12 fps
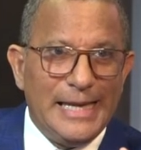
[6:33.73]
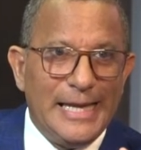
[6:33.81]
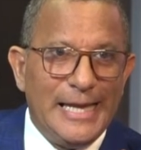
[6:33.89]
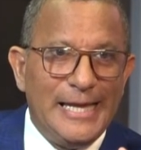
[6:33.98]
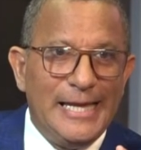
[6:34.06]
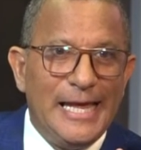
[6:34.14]

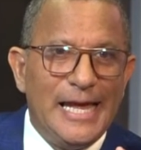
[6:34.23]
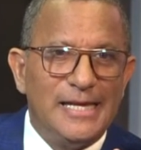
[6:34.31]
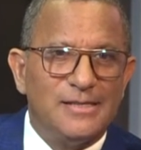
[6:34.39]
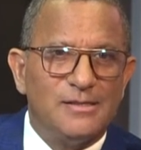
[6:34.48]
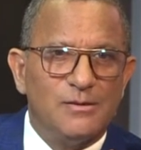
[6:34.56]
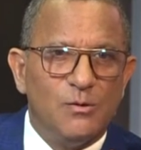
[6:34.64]
Y
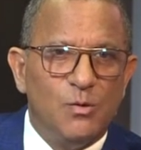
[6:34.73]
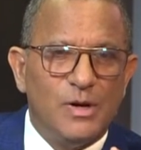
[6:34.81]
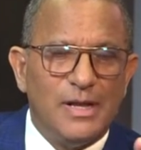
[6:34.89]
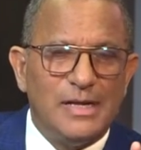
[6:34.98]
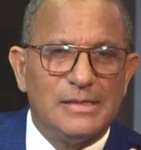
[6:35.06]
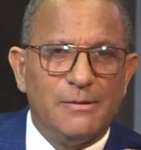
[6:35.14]
es una de
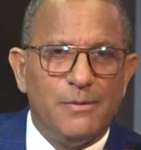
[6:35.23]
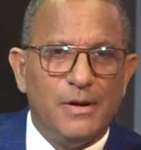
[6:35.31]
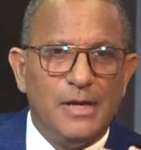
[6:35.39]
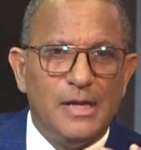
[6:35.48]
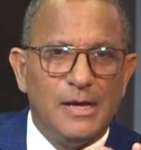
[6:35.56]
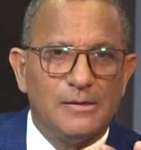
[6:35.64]
las
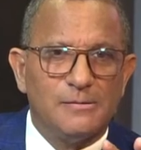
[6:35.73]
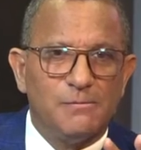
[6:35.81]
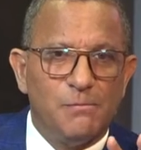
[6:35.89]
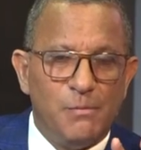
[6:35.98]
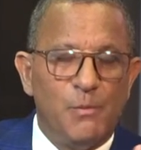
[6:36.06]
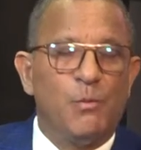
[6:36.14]
avenidas,
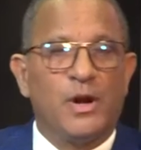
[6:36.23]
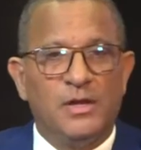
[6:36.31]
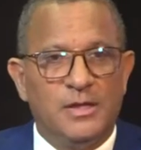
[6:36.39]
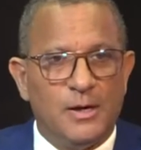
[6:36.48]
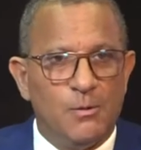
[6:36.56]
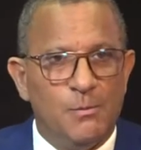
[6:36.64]

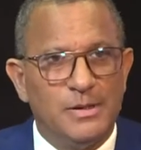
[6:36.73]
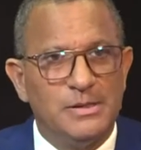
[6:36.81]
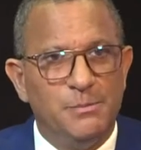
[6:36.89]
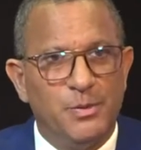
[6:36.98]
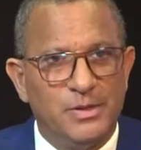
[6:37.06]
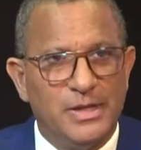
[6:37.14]
reitero, más
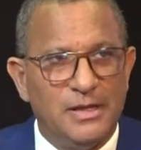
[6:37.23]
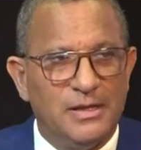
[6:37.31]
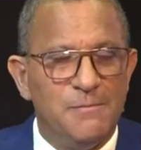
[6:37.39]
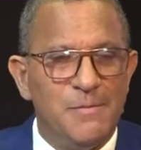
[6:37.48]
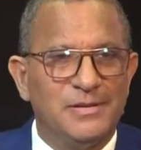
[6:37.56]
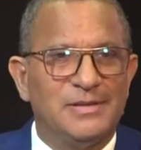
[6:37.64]
importantes y
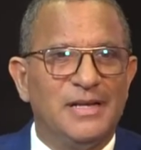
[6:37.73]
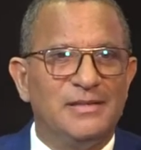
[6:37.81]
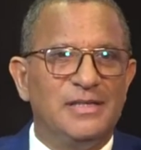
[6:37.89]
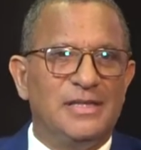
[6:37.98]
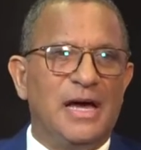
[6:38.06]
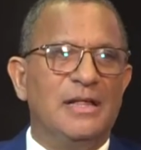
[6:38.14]
más
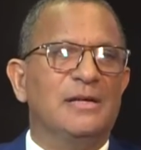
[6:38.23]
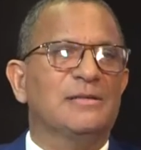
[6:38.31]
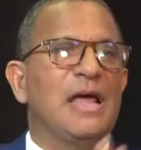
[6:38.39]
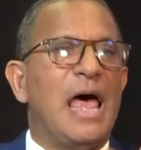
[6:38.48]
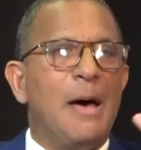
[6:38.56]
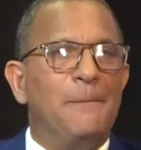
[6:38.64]
transitadas,
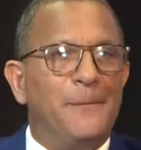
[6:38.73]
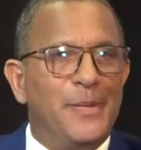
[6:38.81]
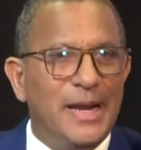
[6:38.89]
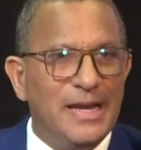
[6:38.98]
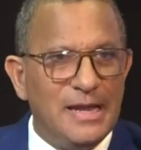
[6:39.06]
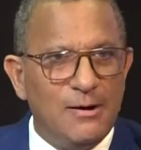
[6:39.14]
a
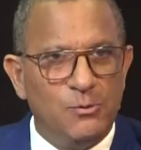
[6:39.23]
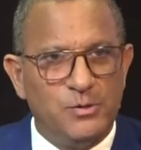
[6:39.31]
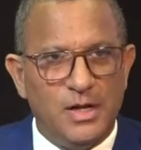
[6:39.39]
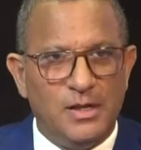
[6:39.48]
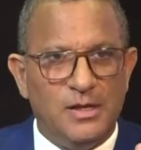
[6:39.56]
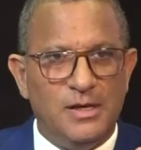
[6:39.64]
plena luz
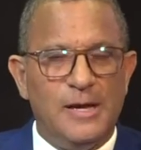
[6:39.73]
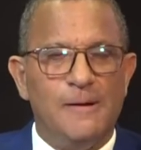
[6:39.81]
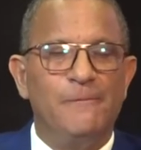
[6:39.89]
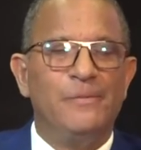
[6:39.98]
del día.